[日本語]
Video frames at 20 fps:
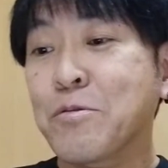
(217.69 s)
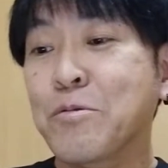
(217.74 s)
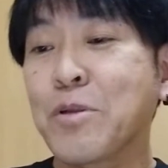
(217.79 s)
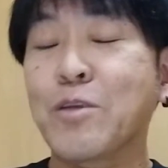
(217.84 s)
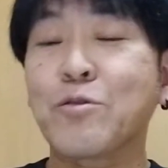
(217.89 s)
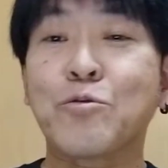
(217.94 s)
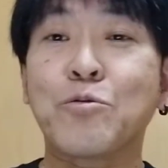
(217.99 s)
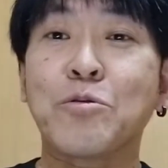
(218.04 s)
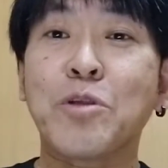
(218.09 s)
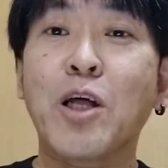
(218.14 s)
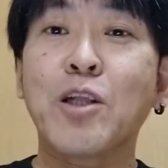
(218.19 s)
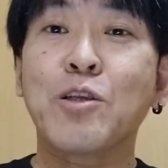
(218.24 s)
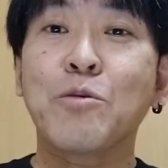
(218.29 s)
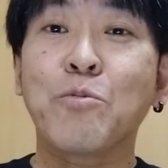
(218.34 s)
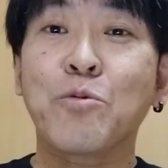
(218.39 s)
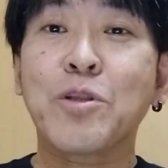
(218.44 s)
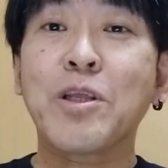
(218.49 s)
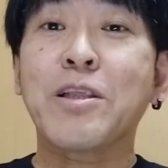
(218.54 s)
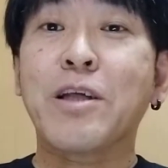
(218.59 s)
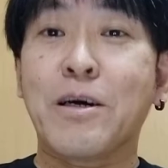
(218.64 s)
なんつうの、何に
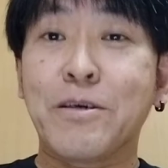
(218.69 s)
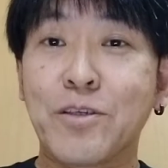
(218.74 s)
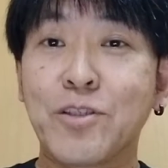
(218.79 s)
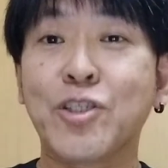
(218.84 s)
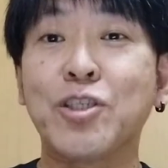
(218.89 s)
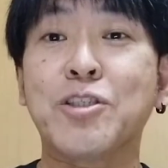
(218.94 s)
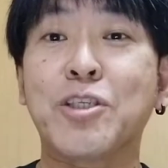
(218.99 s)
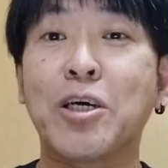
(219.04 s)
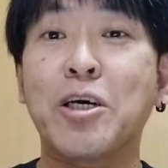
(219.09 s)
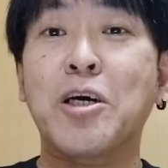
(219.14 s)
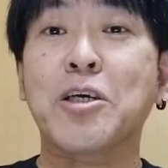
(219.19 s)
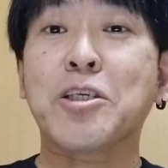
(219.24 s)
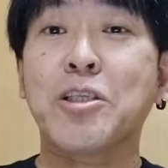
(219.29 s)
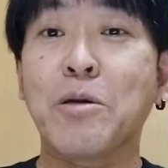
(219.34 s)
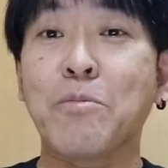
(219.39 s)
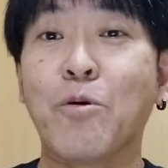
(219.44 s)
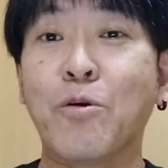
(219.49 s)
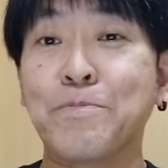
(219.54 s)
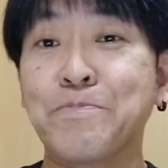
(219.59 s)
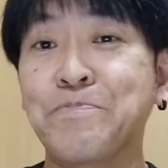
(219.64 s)
もただ申請が来
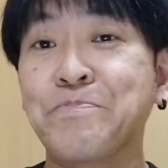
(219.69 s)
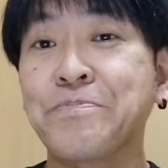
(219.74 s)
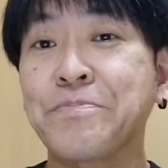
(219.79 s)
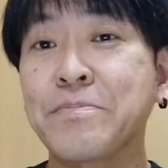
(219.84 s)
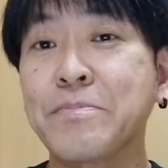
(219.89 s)
ても、